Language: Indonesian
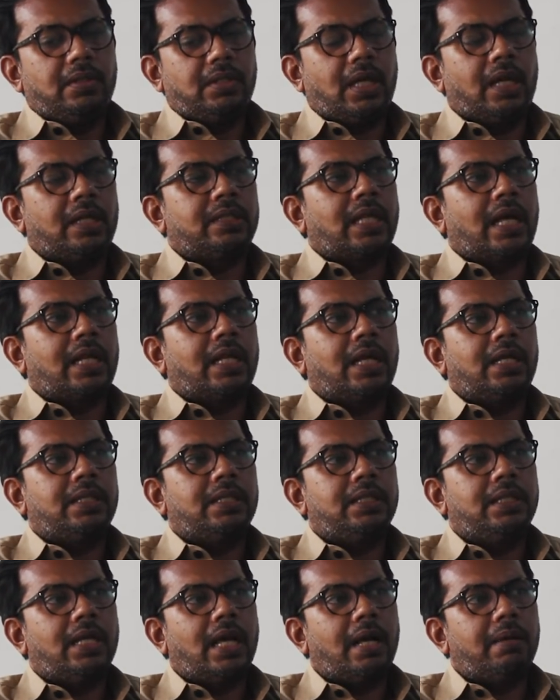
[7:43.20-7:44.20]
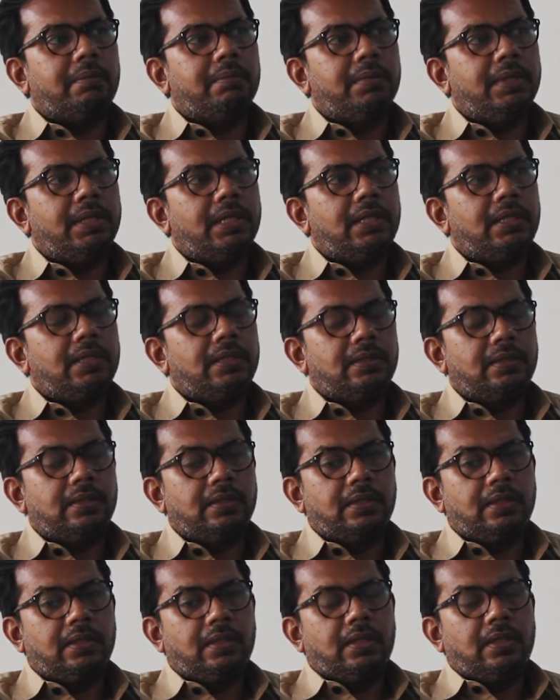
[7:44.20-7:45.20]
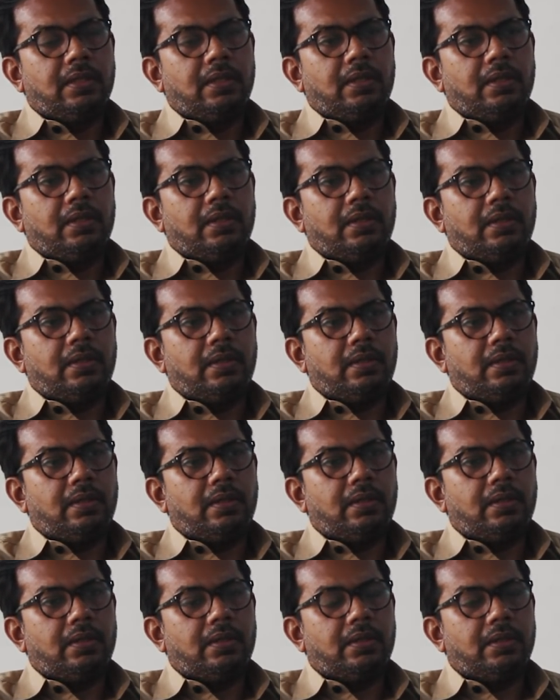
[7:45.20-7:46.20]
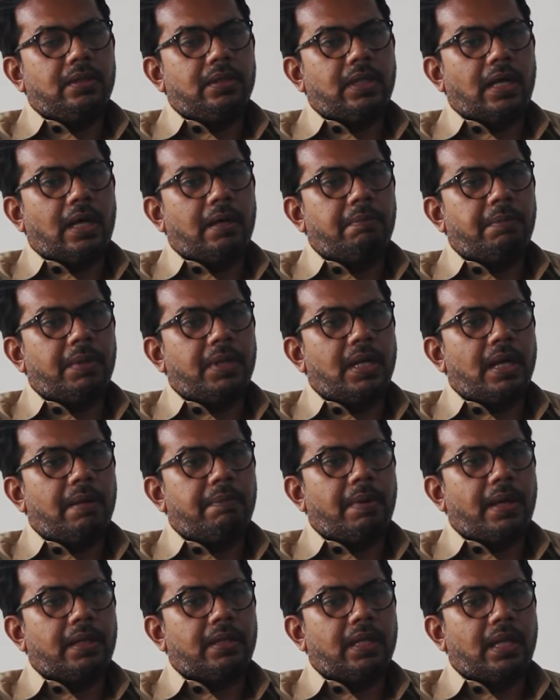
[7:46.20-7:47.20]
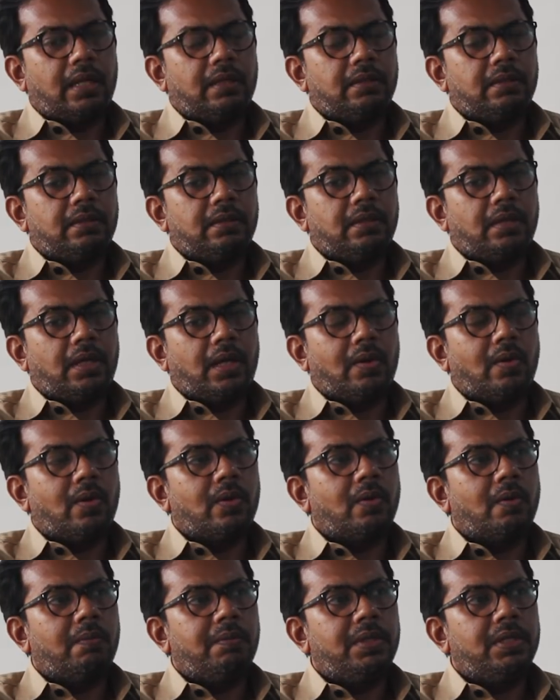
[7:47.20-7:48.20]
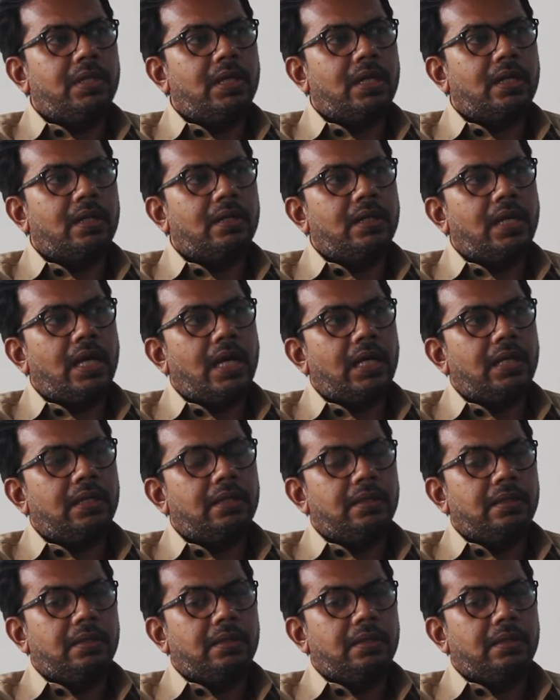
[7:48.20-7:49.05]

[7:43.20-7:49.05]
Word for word: yang tanahnya diambil, eh, yang pendapatan ekonominya rendah,